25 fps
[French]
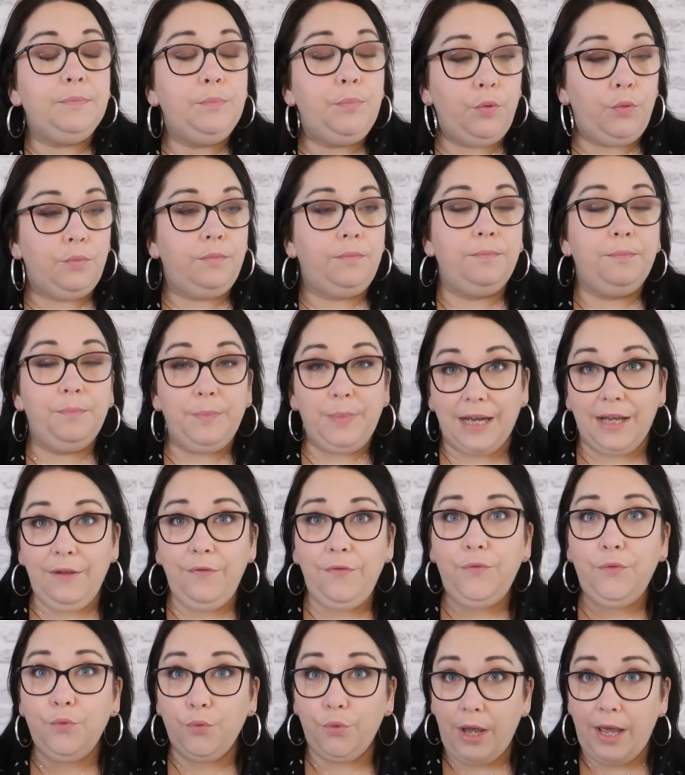Bon, bref,
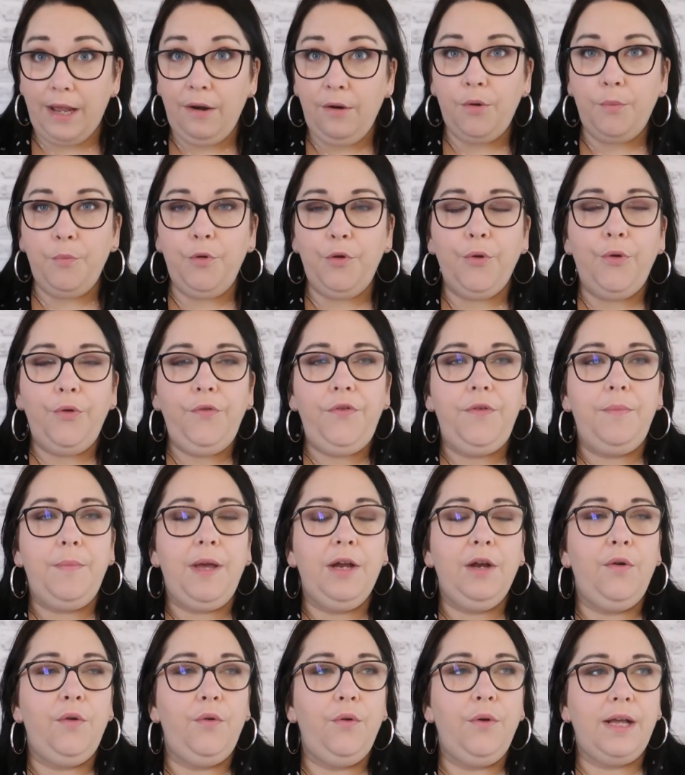donc elle me refait
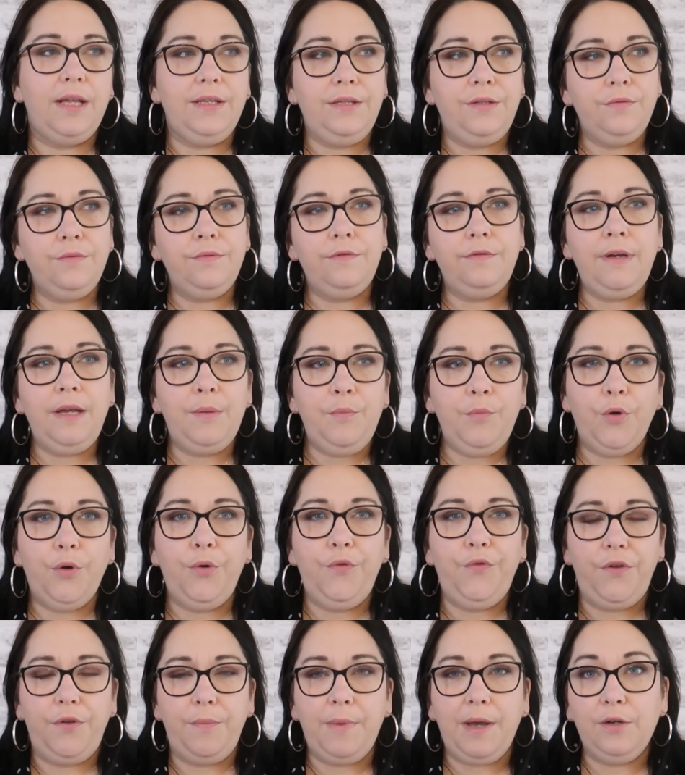ma coloration, elle me
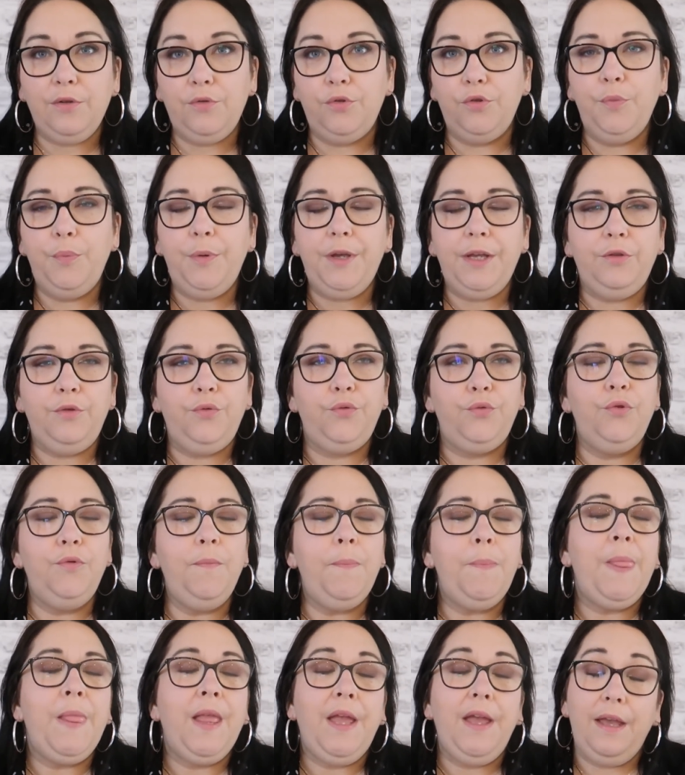refait ma coupe et
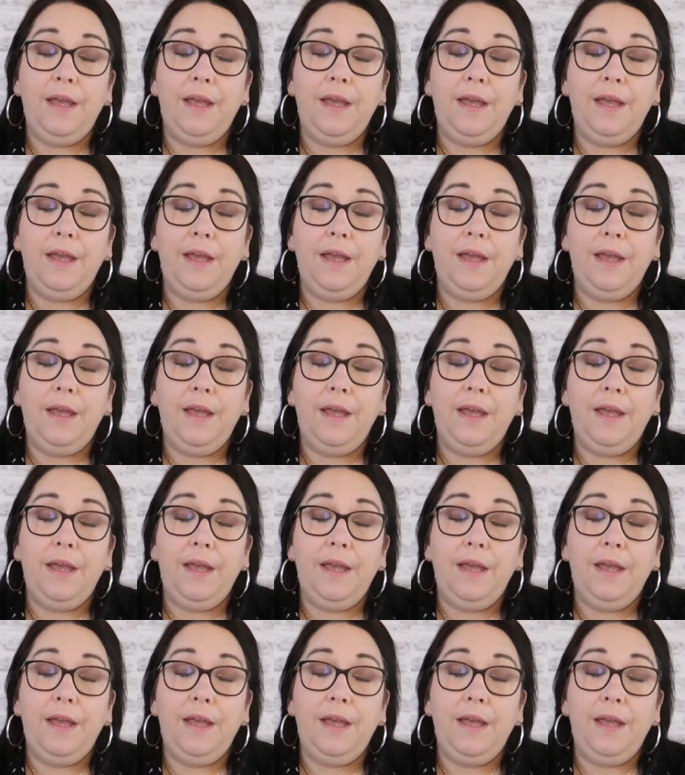tout.